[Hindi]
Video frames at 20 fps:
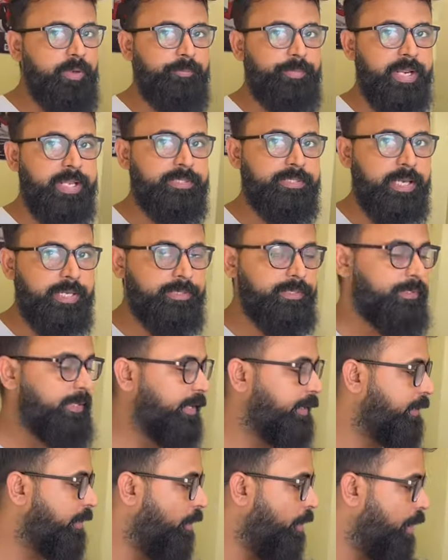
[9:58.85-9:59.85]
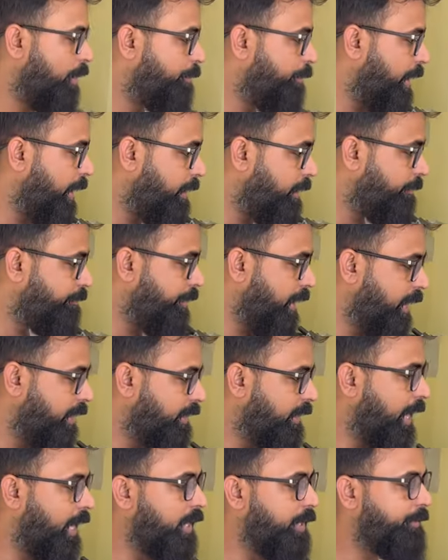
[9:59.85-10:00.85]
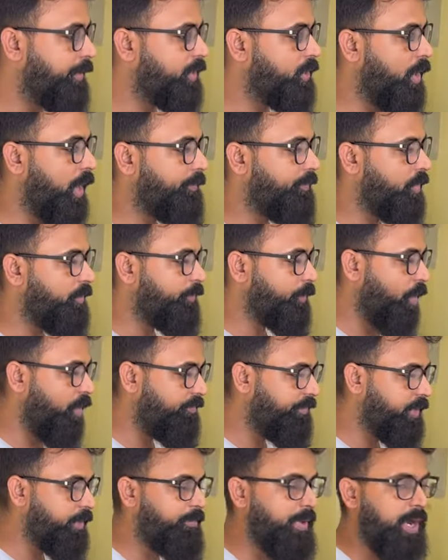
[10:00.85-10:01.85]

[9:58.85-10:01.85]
में फ्रेंचाइजी देंगे और पर गाड़ी पे जो आपको प्रॉफिट